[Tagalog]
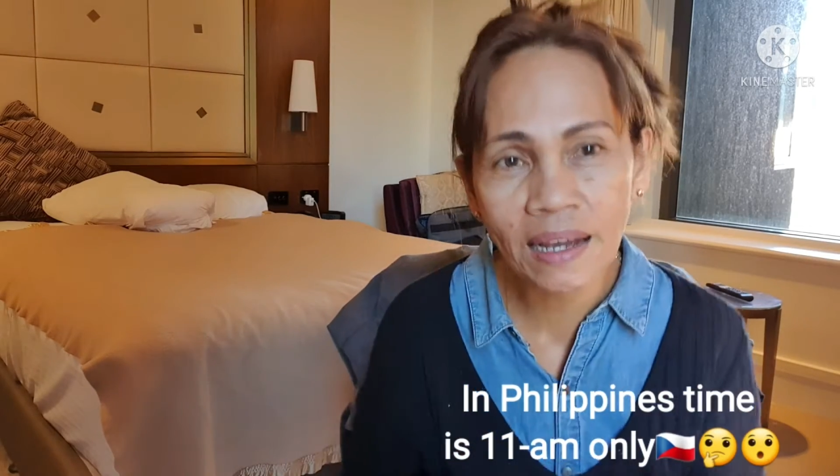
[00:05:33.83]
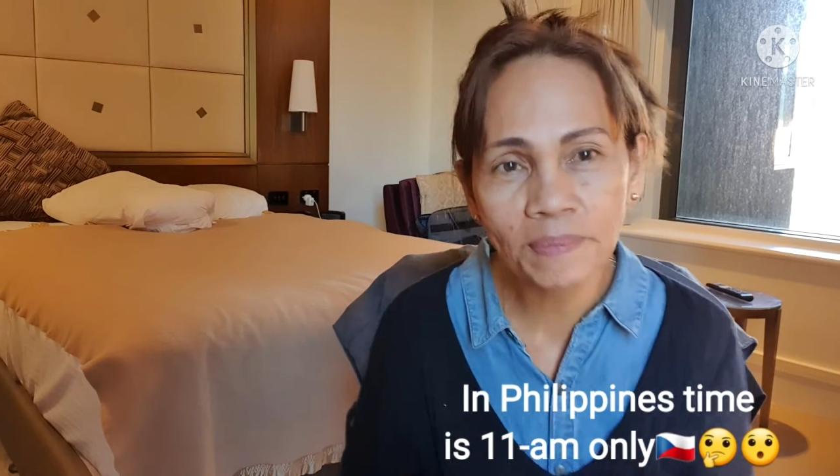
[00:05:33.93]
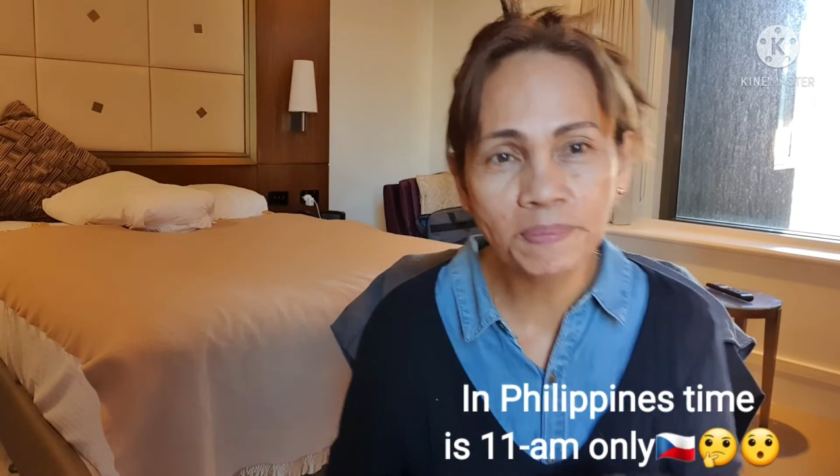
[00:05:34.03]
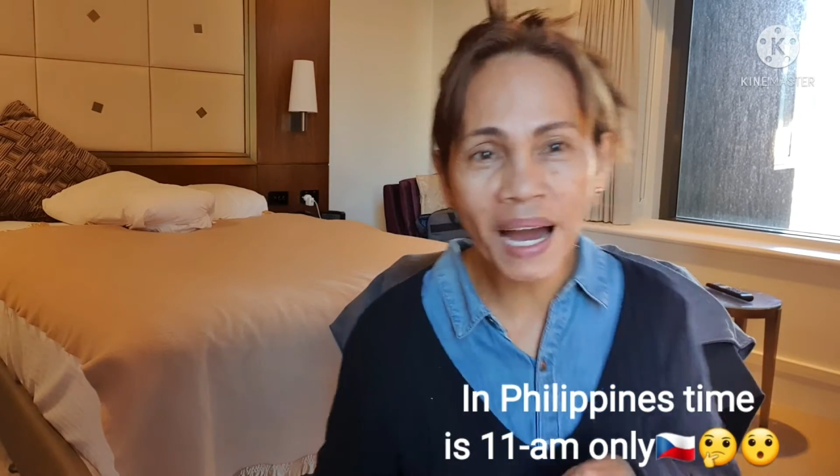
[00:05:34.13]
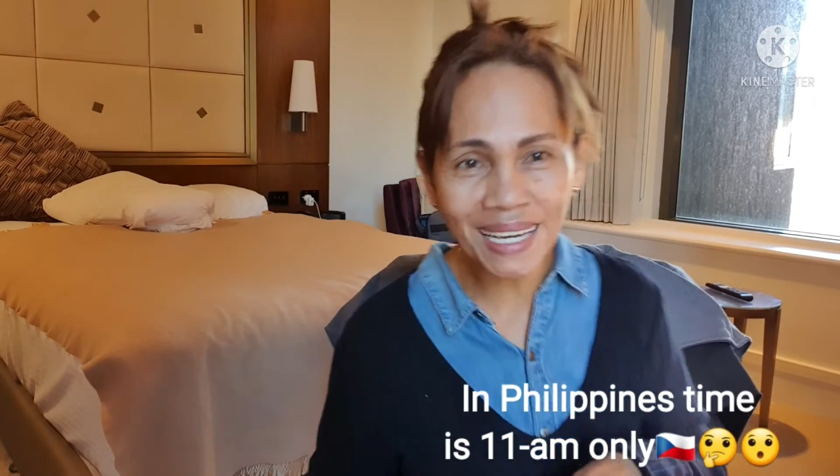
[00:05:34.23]

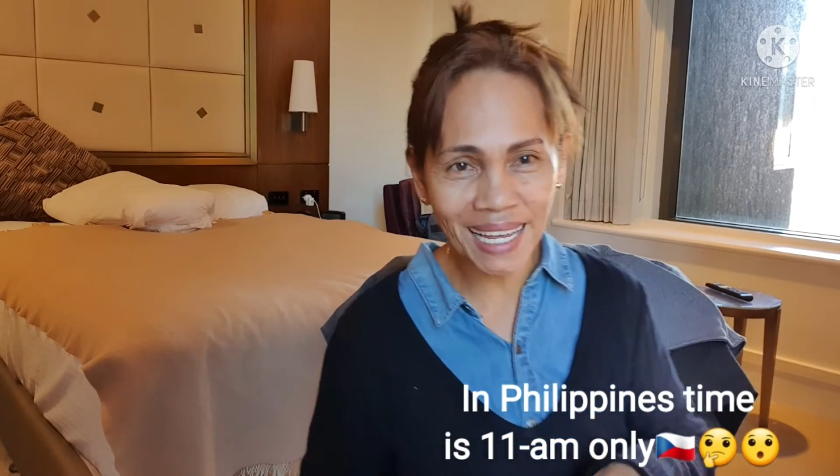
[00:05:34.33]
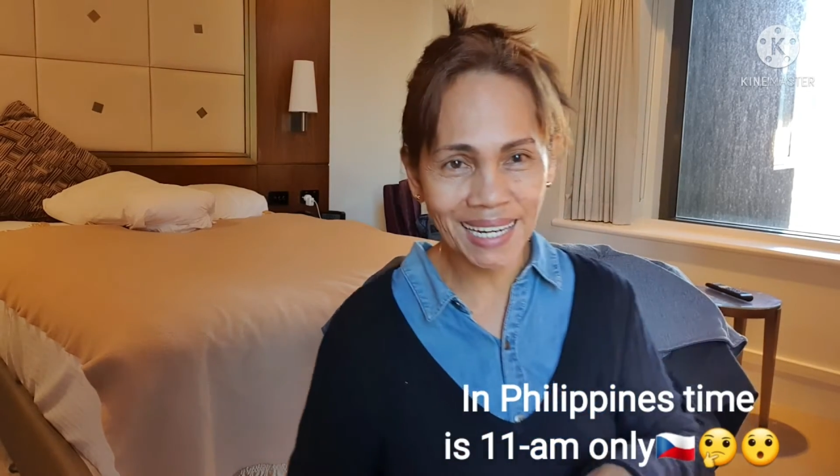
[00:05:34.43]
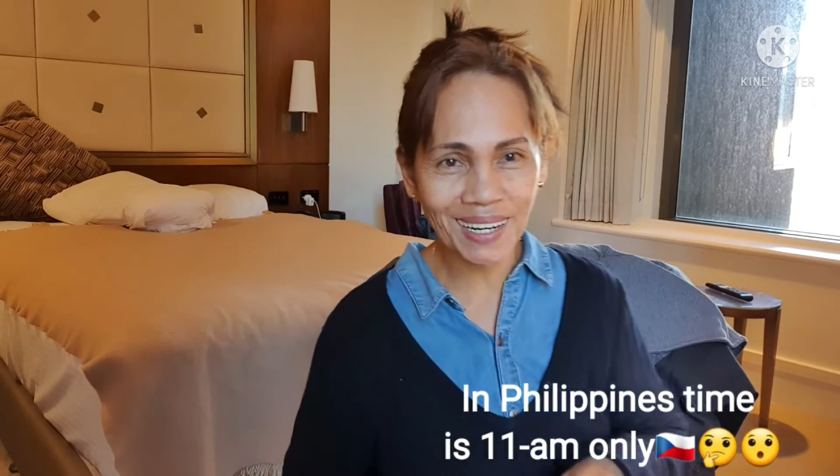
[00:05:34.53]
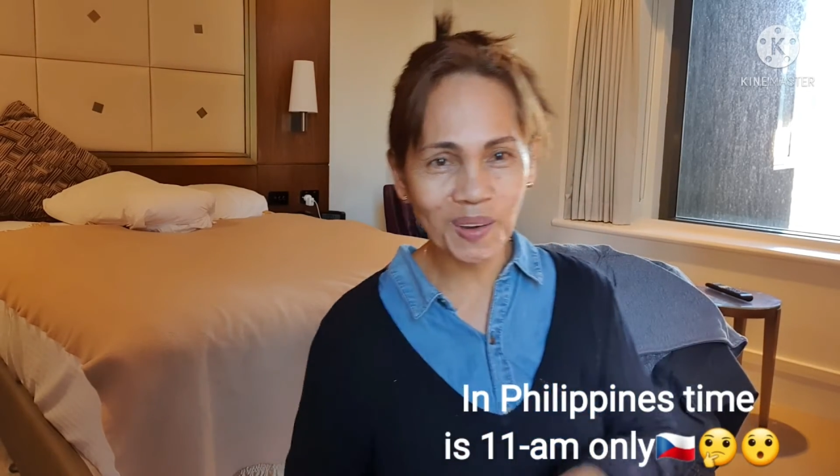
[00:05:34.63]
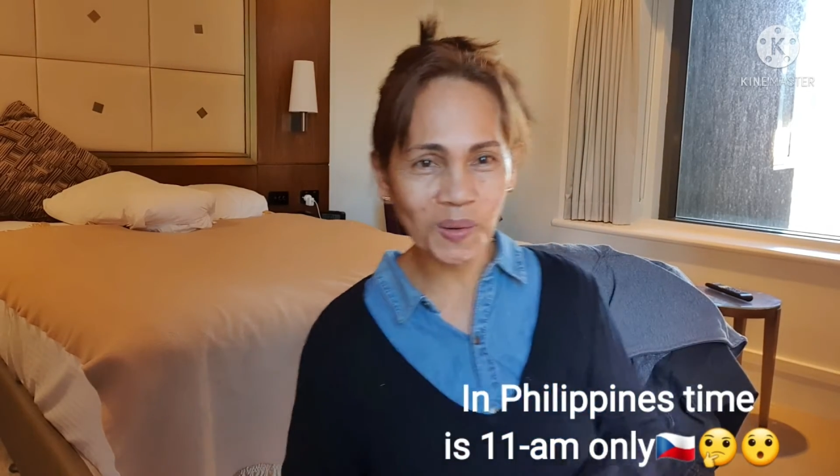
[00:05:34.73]

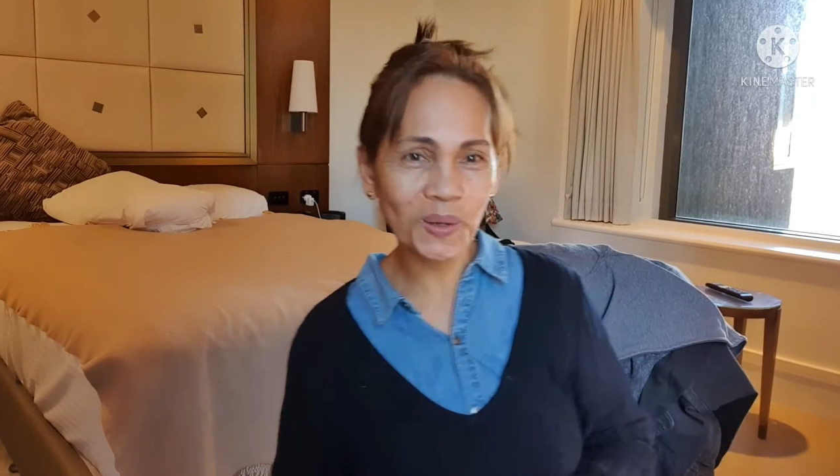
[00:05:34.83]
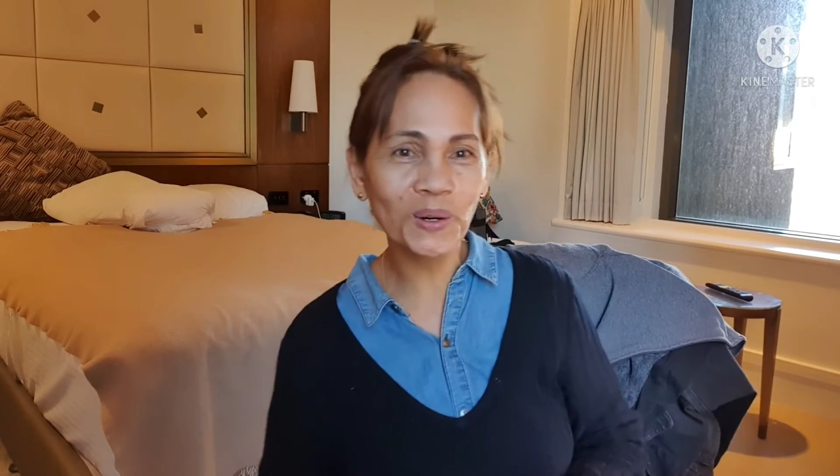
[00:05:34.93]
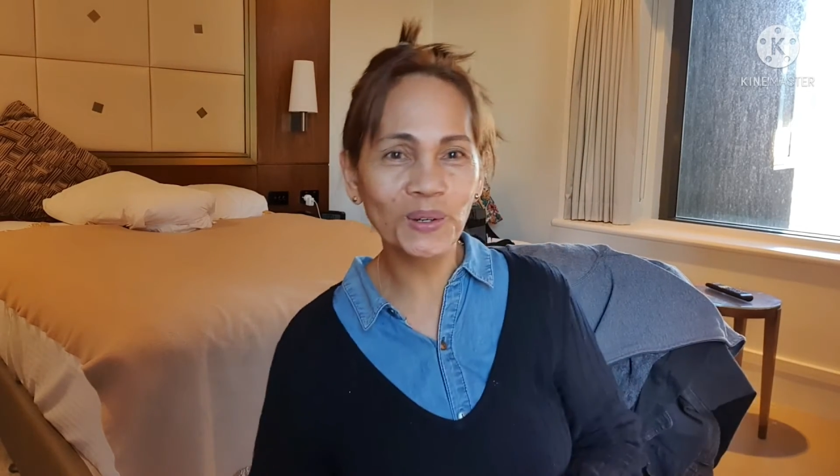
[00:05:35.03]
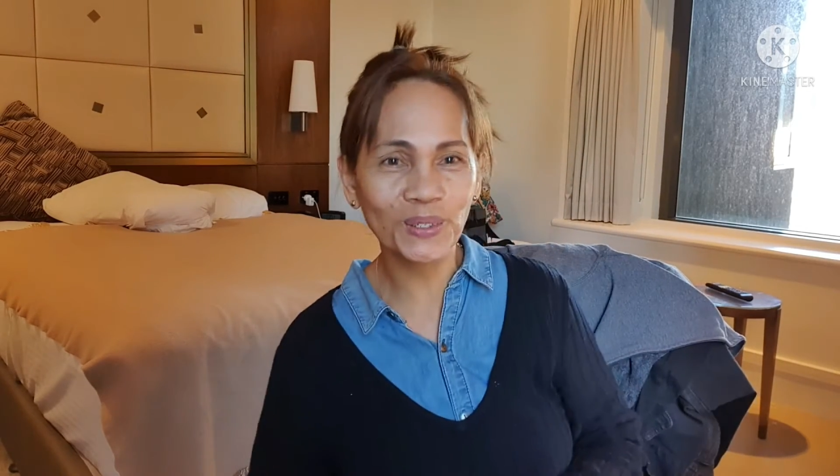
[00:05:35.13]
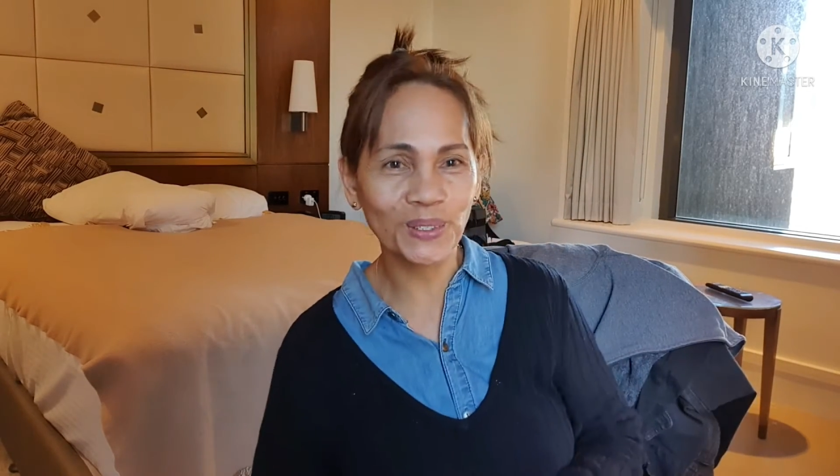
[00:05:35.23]
kabayan
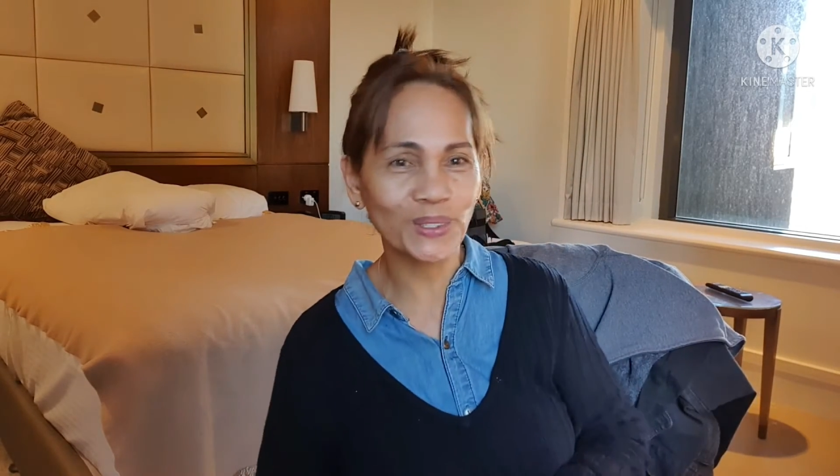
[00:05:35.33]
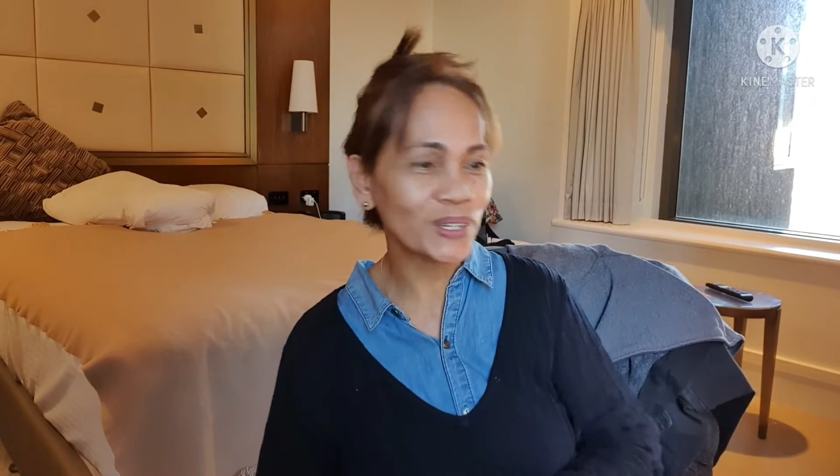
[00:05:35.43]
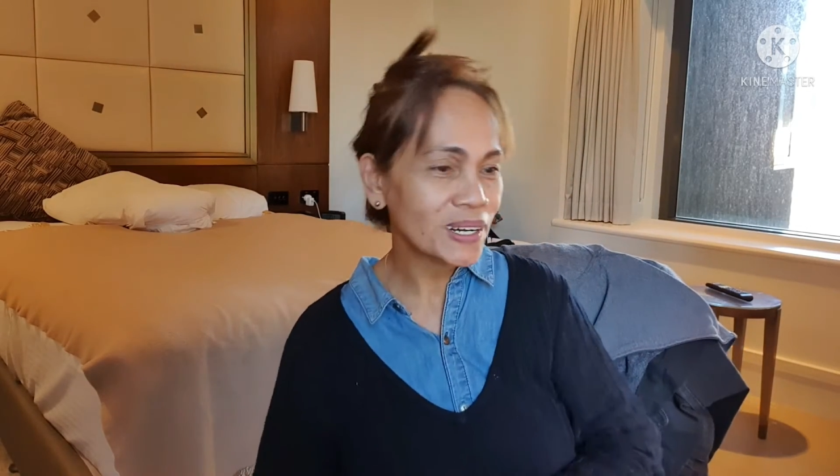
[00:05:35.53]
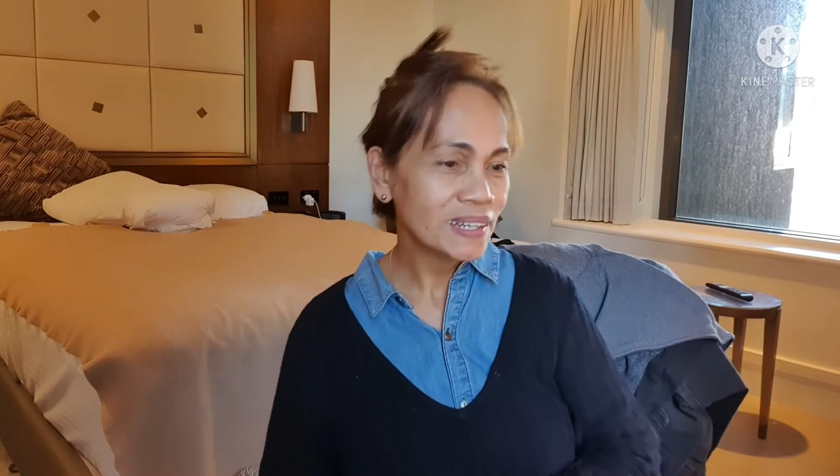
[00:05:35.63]
ko.